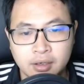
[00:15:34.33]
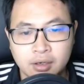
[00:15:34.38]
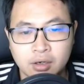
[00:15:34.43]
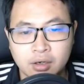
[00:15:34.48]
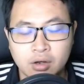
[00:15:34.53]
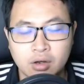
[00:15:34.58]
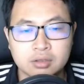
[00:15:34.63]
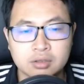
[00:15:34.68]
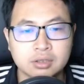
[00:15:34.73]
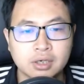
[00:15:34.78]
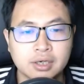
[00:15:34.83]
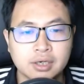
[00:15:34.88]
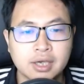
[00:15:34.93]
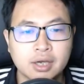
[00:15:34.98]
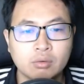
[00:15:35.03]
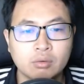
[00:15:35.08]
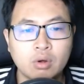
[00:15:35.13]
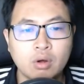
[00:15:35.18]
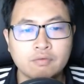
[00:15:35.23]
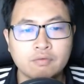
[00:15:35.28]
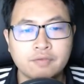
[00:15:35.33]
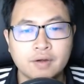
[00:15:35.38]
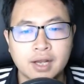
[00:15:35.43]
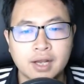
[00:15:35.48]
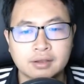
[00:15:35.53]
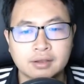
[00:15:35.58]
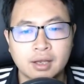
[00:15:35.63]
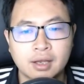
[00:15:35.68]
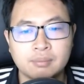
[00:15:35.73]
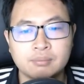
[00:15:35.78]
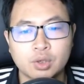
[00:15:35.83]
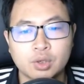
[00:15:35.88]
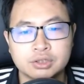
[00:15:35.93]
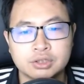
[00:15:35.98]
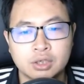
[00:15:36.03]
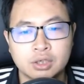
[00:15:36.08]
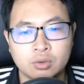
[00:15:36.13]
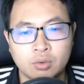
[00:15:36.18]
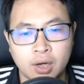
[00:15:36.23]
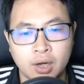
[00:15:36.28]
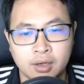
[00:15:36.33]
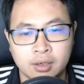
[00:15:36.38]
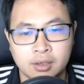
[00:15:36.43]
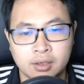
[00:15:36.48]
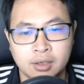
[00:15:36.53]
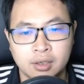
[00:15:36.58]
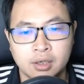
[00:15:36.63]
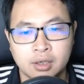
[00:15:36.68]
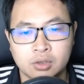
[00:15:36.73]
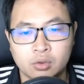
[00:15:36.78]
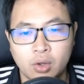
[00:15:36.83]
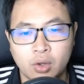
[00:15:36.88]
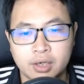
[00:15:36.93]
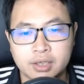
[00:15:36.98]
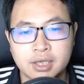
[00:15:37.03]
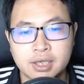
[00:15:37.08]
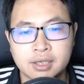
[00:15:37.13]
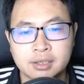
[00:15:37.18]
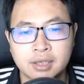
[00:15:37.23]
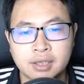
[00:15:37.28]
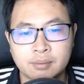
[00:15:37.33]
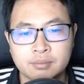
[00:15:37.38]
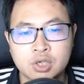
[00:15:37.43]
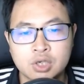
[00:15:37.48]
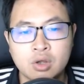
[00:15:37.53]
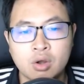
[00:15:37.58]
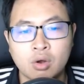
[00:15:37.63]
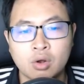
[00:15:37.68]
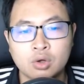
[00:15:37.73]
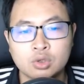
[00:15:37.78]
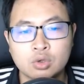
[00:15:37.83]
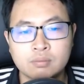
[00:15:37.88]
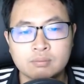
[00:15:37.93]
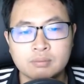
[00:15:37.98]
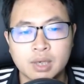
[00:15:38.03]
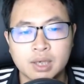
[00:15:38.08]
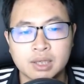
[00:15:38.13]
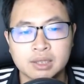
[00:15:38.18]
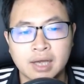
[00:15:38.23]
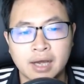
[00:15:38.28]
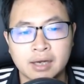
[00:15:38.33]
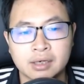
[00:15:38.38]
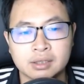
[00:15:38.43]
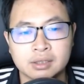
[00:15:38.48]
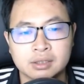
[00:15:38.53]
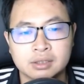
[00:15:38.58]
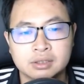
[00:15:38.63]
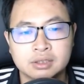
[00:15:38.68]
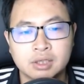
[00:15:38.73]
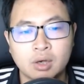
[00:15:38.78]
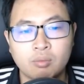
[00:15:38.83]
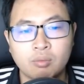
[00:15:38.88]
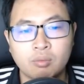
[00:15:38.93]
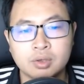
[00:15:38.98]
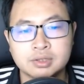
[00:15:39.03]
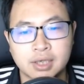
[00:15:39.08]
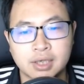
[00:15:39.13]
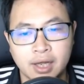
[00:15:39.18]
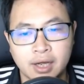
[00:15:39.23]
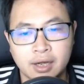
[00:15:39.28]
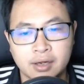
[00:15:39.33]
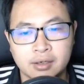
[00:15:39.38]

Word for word: Ngọn lửa kia cũng không phải là tam muội chân hỏa, thoạt nhìn thậm chí còn có chút bình thản, không có gì lạ.